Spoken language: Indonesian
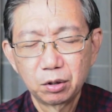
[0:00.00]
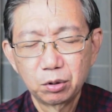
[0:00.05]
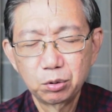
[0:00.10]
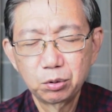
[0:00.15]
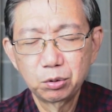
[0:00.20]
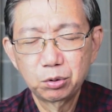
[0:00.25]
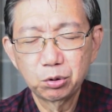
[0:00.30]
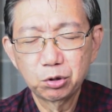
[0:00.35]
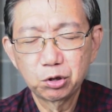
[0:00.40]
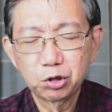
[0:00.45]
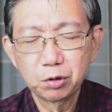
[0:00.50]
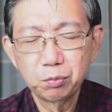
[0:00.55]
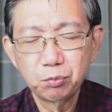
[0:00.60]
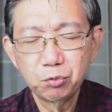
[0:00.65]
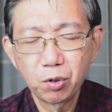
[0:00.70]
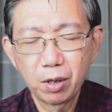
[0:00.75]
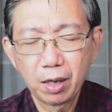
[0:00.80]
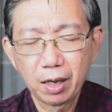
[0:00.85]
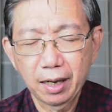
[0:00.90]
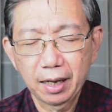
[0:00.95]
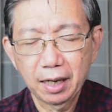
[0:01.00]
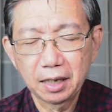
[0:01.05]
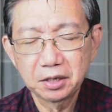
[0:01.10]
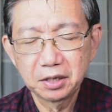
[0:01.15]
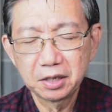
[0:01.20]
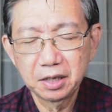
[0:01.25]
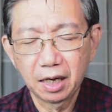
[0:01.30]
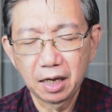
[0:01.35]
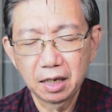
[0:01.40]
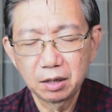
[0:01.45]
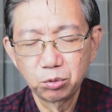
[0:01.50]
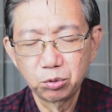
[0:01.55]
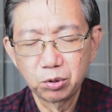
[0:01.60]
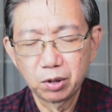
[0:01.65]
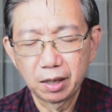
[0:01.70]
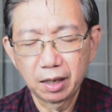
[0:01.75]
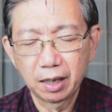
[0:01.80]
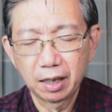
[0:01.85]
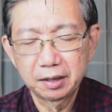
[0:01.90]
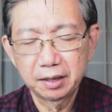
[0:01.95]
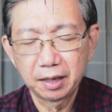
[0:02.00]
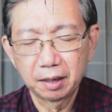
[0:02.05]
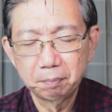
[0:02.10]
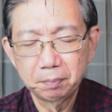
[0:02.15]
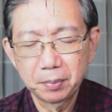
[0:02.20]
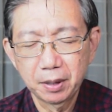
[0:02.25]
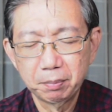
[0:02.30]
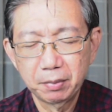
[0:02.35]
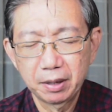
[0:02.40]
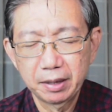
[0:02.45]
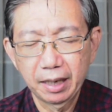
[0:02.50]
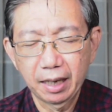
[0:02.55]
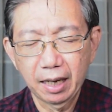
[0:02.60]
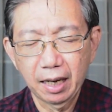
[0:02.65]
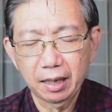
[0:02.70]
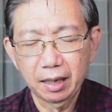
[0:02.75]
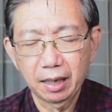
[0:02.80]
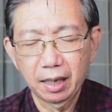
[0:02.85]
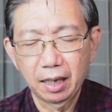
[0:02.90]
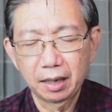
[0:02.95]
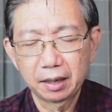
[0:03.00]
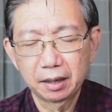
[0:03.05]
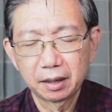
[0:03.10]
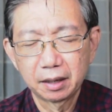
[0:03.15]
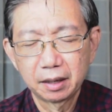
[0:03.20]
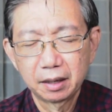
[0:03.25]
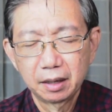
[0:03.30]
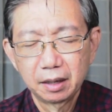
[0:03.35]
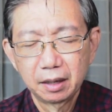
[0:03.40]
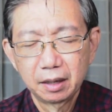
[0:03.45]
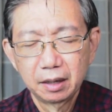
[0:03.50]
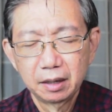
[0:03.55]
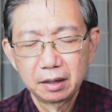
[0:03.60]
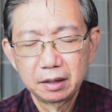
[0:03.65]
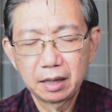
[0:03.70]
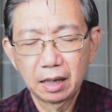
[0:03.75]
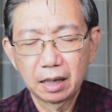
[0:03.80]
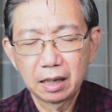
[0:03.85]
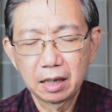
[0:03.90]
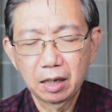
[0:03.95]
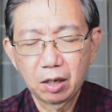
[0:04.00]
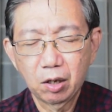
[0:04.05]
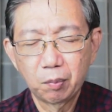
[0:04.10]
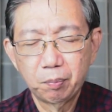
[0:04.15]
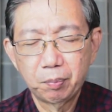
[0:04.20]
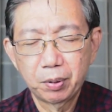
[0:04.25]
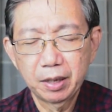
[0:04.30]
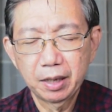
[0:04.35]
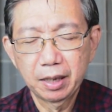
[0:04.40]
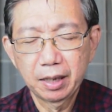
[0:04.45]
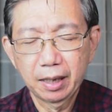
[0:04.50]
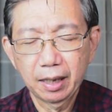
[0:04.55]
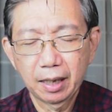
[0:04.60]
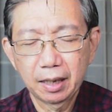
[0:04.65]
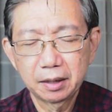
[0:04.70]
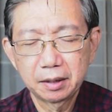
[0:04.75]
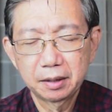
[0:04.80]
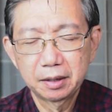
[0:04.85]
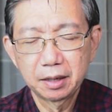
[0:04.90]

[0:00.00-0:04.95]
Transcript: untuk semua kasih anugerah dan pemeliharaan yang Engkau berikan